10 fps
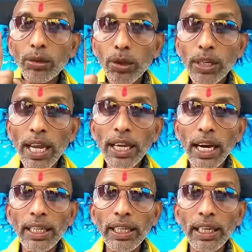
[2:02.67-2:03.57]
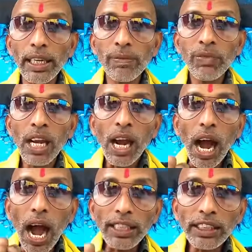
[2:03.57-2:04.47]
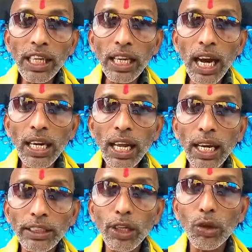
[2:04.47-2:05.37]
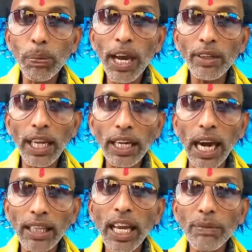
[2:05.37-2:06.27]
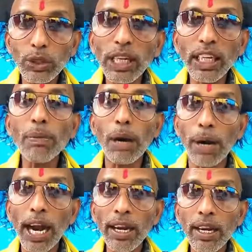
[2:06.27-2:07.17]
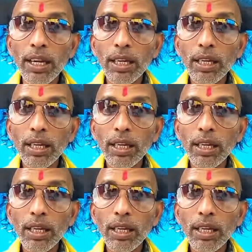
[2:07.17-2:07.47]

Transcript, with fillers: ఆ దుర్గయ్య గాడికి అక్షరాల లక్ష రూపాయలు నెలకు ఆదాయం ఉన్నట్టే బాబాయ్